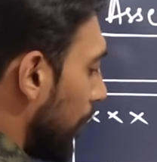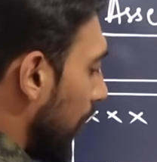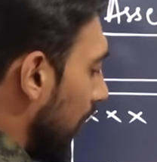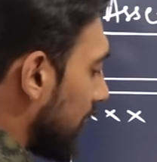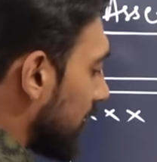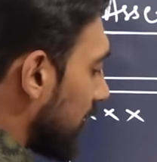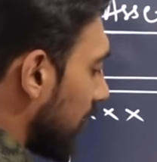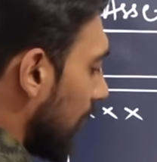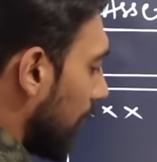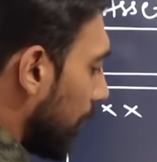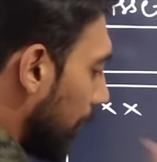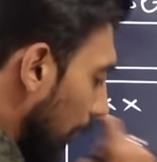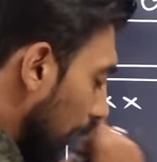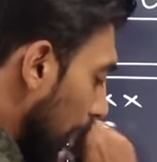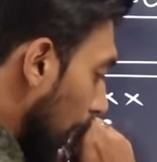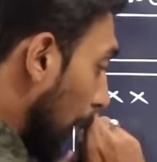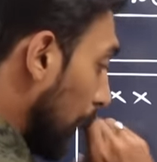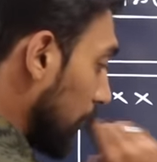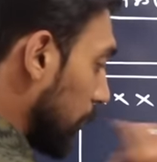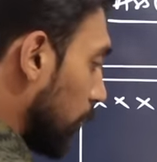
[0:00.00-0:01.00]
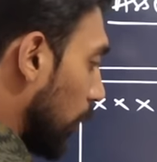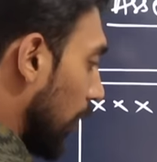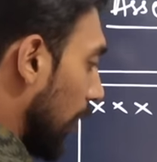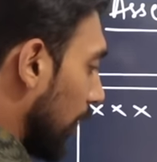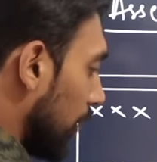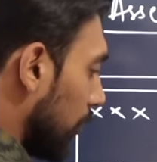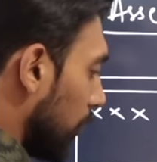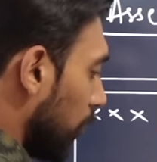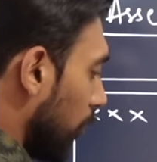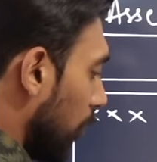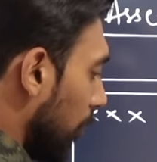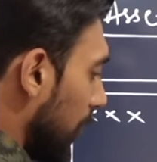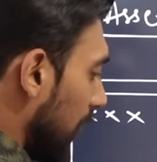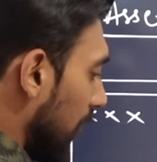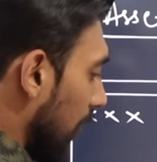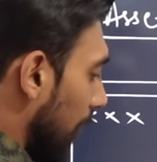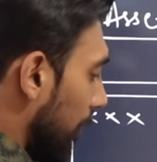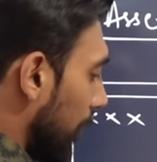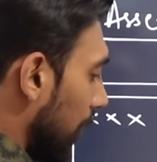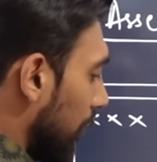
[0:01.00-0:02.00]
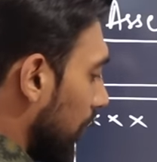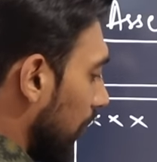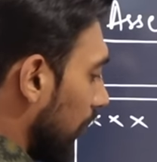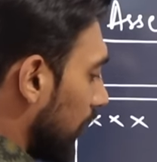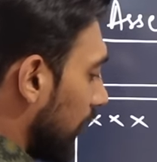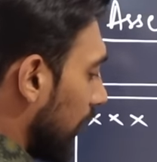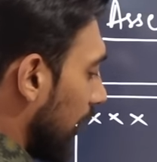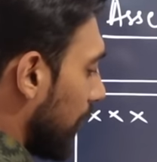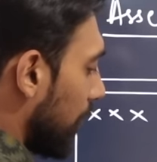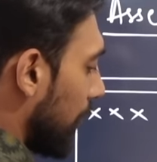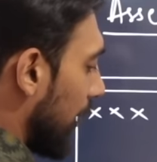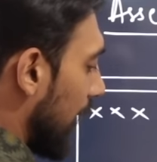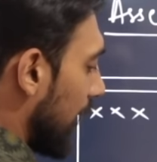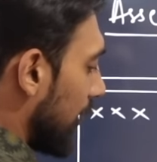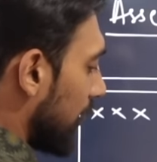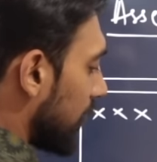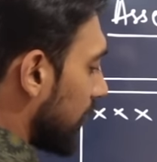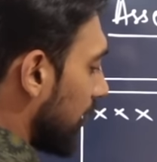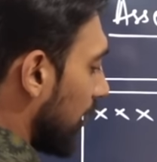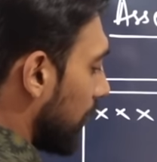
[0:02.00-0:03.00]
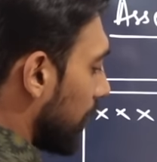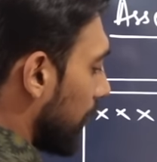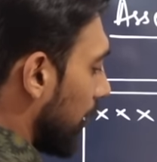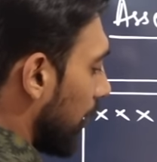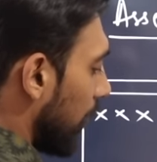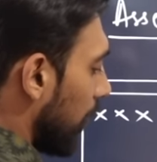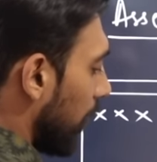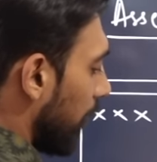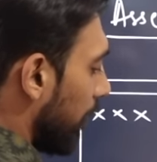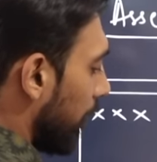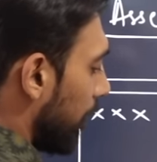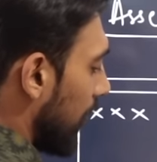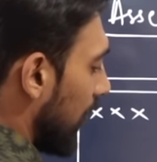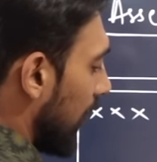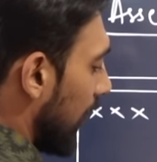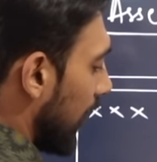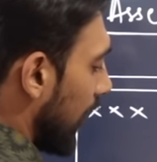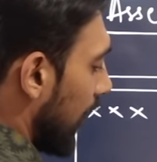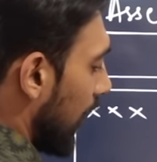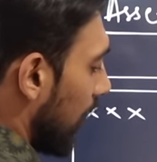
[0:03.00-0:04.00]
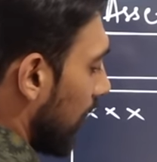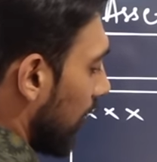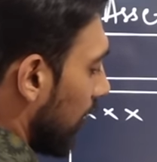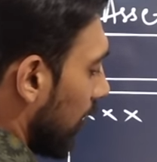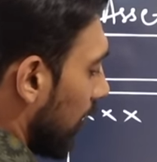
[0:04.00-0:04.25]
बेचने पे लॉस हुआ तो वो भी यहाँ पे हम लिखते हैं बाय स्टेटमेंट ऑफ पी एंड एल